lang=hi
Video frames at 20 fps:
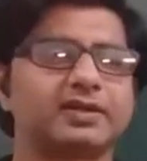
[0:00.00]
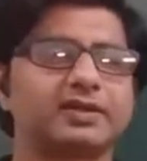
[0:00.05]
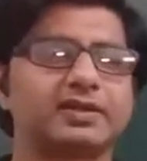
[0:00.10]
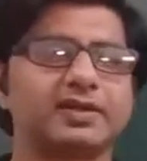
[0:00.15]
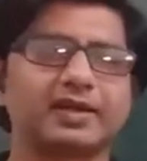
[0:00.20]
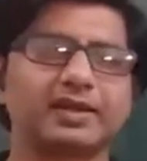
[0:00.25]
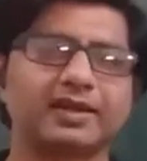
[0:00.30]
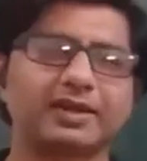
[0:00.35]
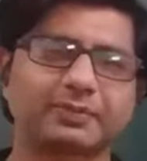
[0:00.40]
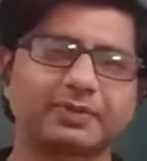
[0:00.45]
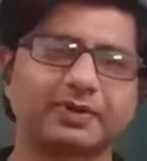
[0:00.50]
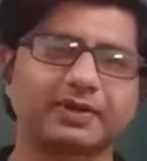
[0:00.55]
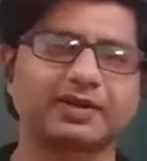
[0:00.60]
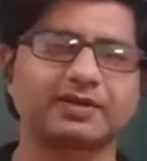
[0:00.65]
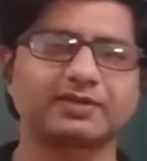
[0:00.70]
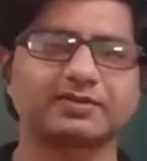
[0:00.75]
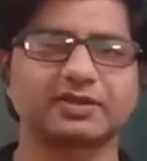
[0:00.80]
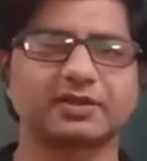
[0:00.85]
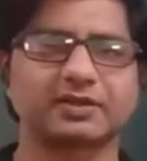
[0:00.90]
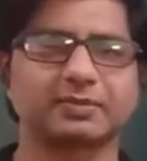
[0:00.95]
या एक
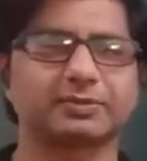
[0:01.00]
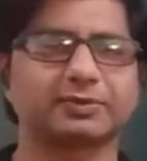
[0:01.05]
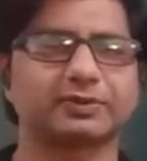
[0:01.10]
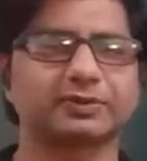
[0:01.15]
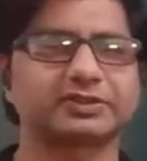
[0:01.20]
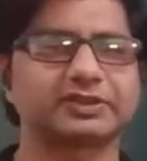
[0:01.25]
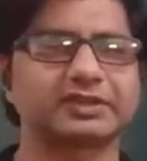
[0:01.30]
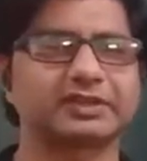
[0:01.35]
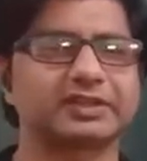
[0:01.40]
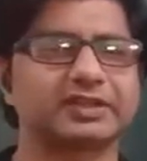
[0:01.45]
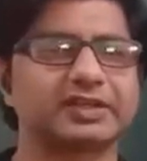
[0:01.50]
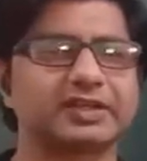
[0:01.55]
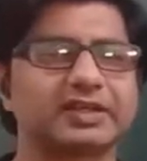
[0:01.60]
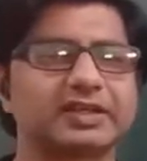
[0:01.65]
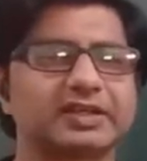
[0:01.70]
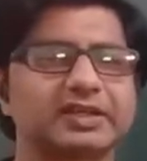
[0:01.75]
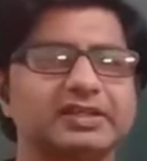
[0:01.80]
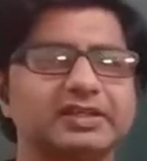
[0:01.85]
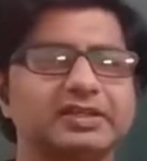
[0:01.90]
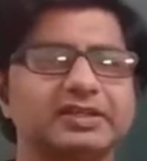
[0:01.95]
प्रकार से हम बोल सकते
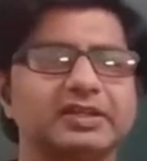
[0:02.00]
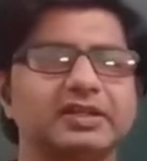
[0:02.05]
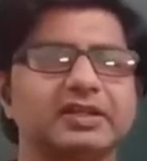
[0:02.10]
हैं कि